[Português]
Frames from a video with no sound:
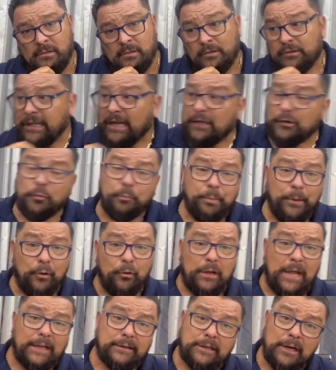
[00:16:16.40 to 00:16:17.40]
Tanto pelo
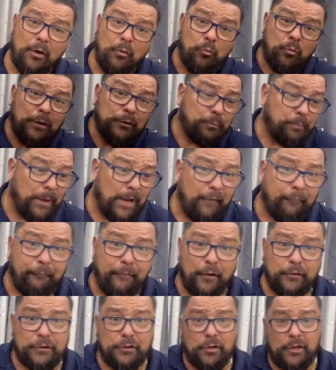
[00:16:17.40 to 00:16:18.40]
ladrão quanto pela
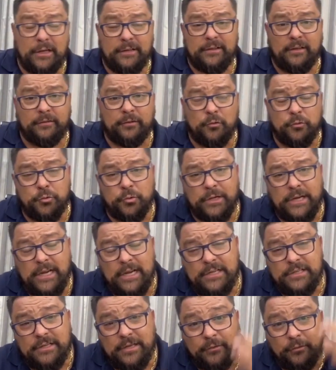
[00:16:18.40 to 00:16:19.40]
falta de orientação
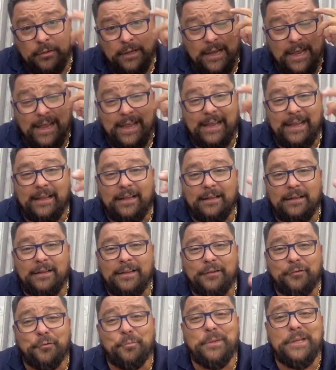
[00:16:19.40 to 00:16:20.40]
jurídica. Isso é.
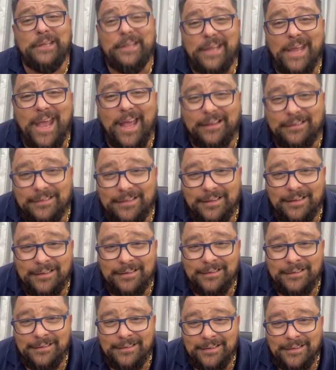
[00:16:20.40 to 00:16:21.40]
Isso me inquieta.
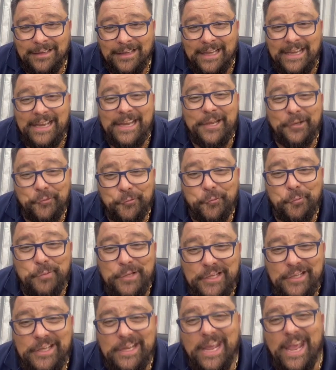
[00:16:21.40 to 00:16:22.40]
Isso me
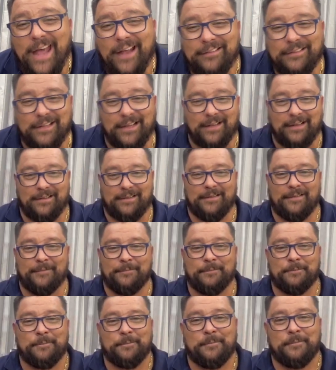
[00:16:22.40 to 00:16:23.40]
inquieta.
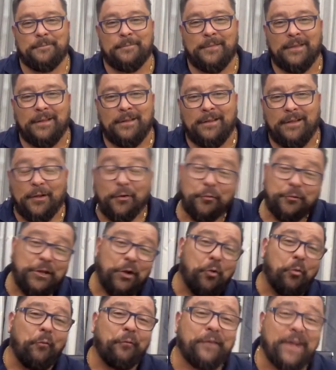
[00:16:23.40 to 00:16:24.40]
Eu não tenho
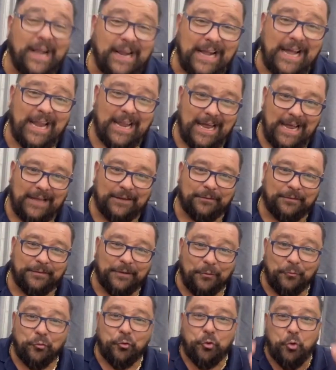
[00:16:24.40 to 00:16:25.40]
como ficar calado.
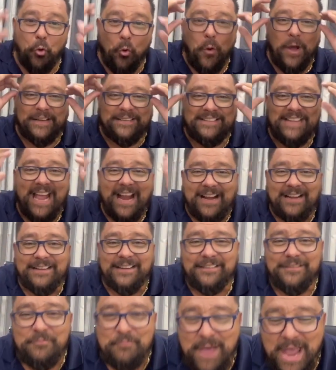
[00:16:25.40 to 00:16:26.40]
São duas
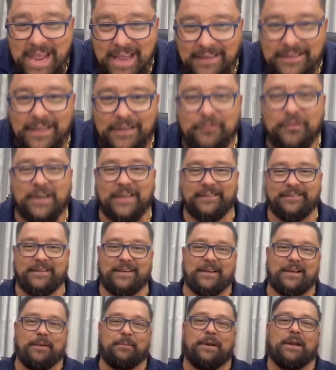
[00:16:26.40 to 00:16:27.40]
décadas e meia de advocacia
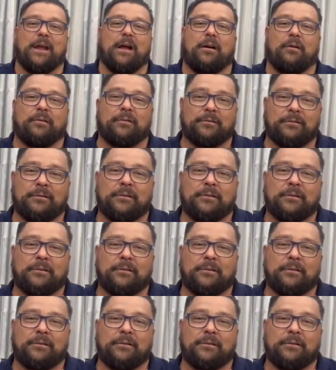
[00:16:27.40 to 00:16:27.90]
criminal.